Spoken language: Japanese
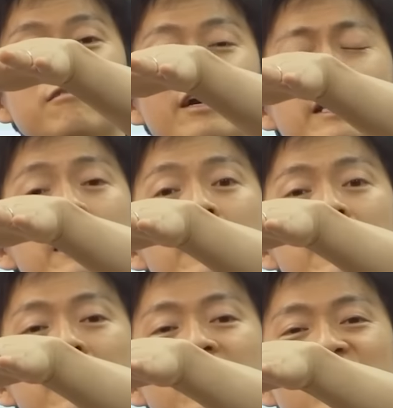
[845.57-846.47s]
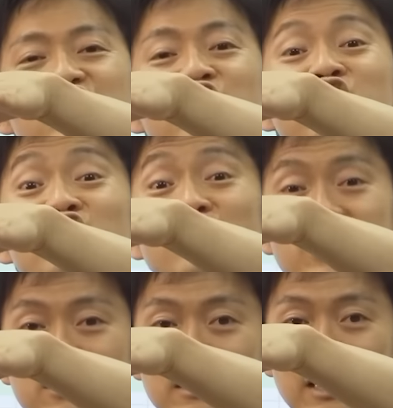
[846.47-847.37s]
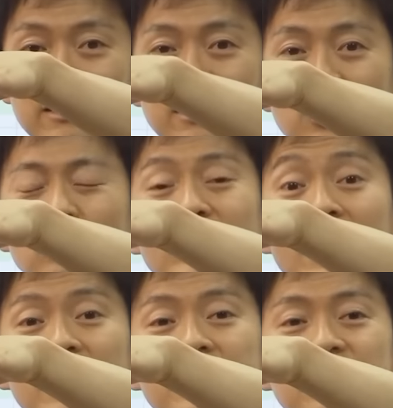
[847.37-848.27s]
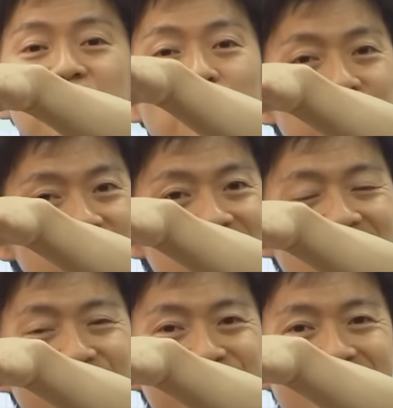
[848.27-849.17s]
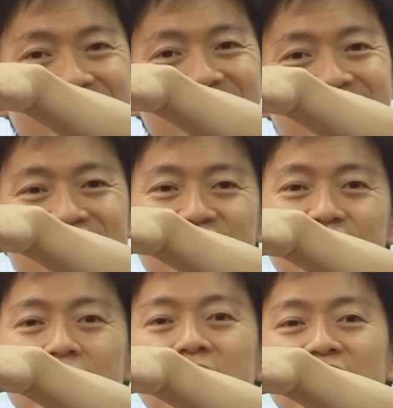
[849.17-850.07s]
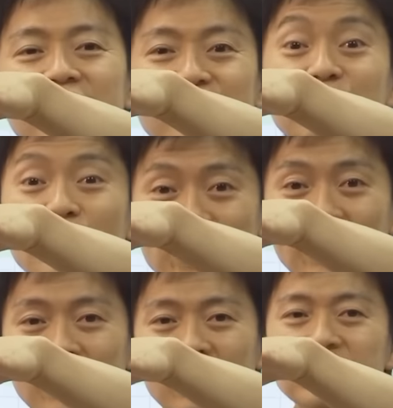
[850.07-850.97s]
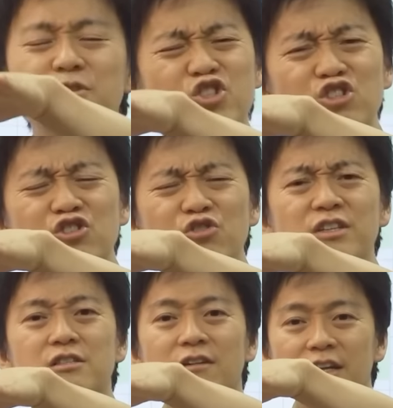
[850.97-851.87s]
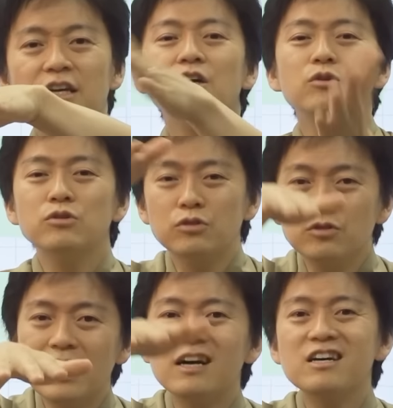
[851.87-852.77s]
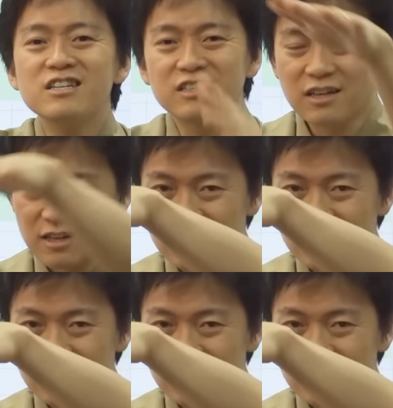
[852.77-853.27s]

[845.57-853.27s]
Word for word: るわけやね。数珠順列になるね。裏返して同一になるんやったらっていうね、いうこと。でも、数珠順列はね、裏返したや